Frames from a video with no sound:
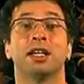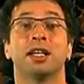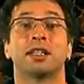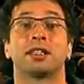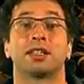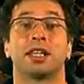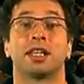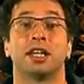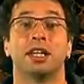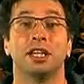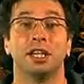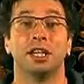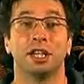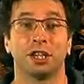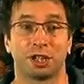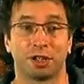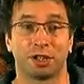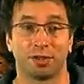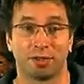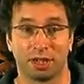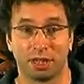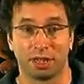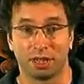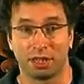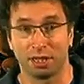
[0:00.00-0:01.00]

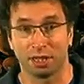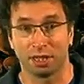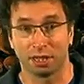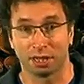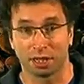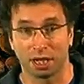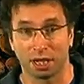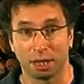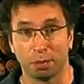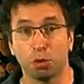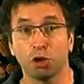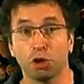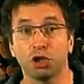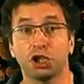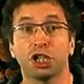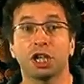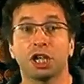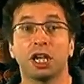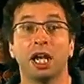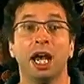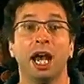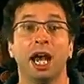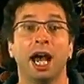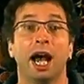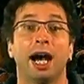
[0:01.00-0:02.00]
старейший в России
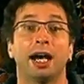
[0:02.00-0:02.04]
разработчик,